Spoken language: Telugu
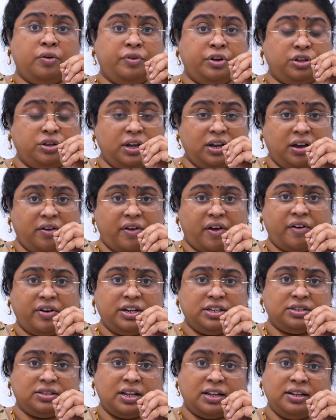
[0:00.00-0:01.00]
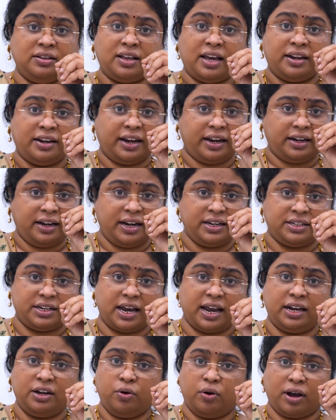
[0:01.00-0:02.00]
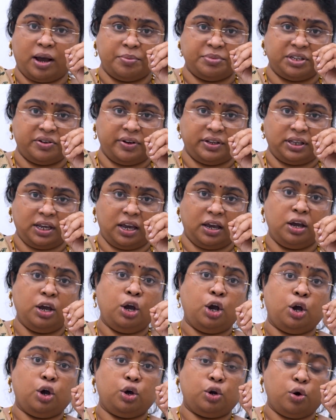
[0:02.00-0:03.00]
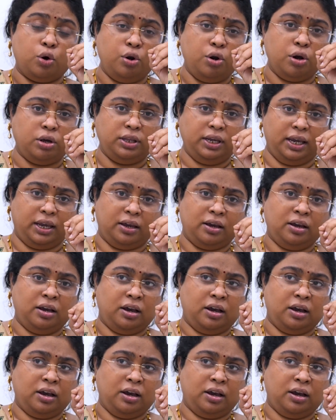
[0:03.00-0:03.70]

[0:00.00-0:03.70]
విరుద్ధంగా వ్యవహరిస్తుందని దాన్ని రెగ్యులేట్ చేయాలని ఒక అంశం అయితే రెండోది